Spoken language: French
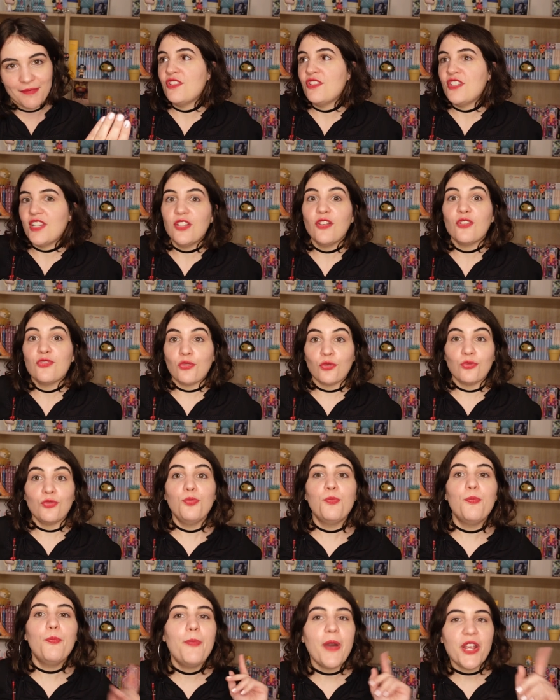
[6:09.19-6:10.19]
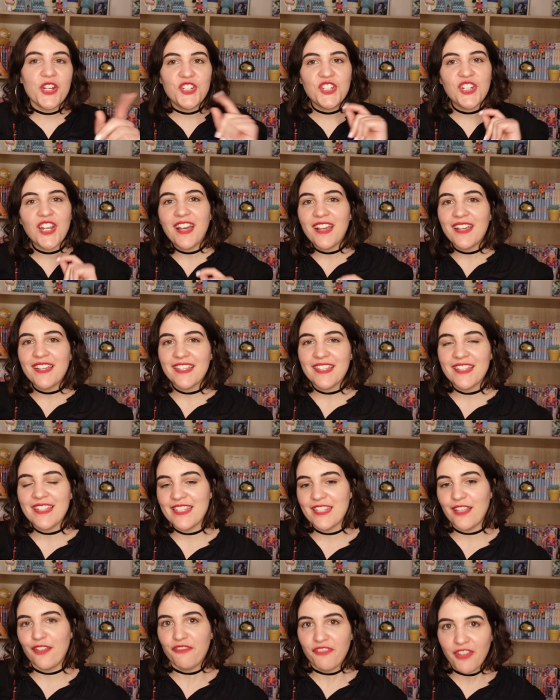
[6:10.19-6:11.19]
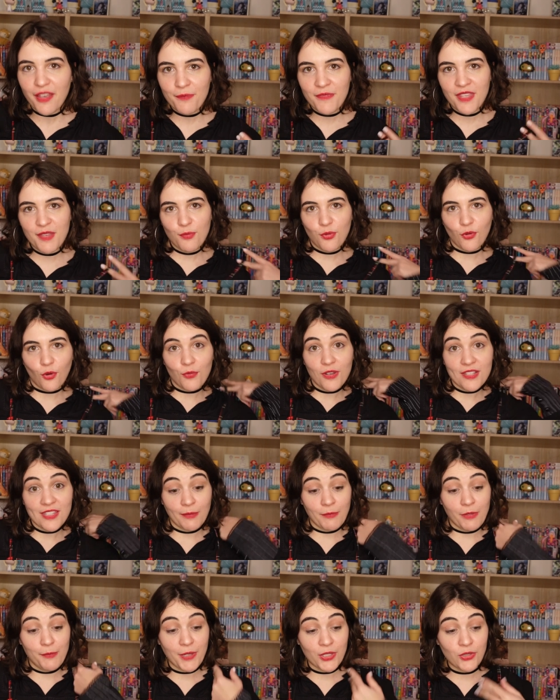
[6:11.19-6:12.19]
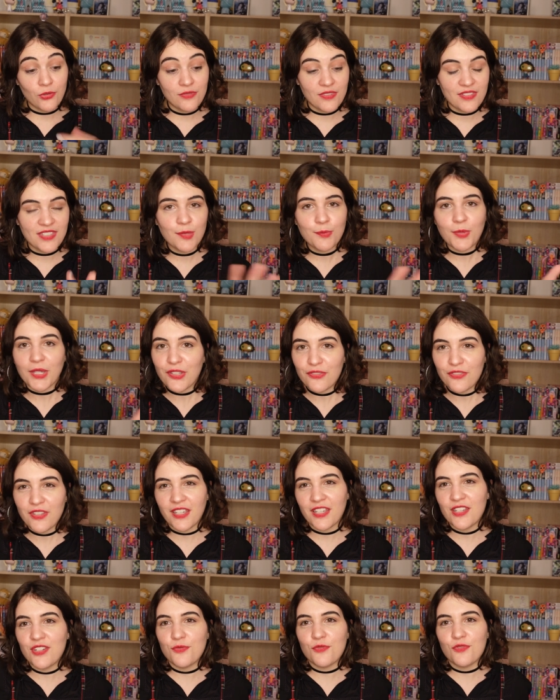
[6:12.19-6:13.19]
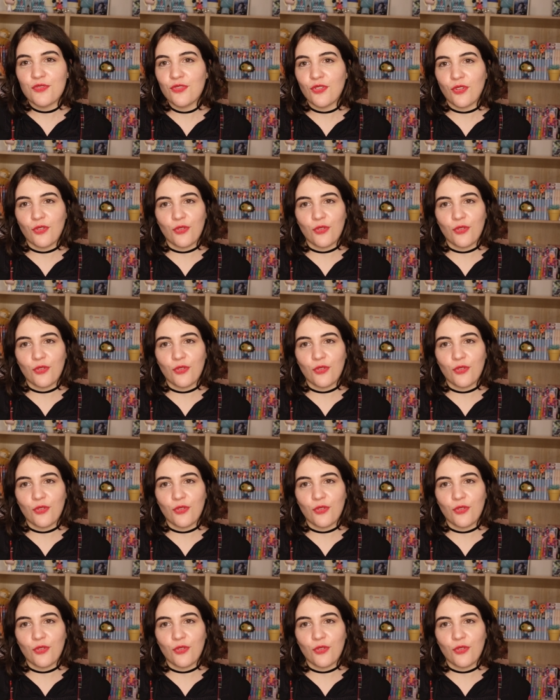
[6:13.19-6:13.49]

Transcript: J'adore surtout Pacha et sa famille, pour moi c'est un de mes persos Disney préférés, je vous jure.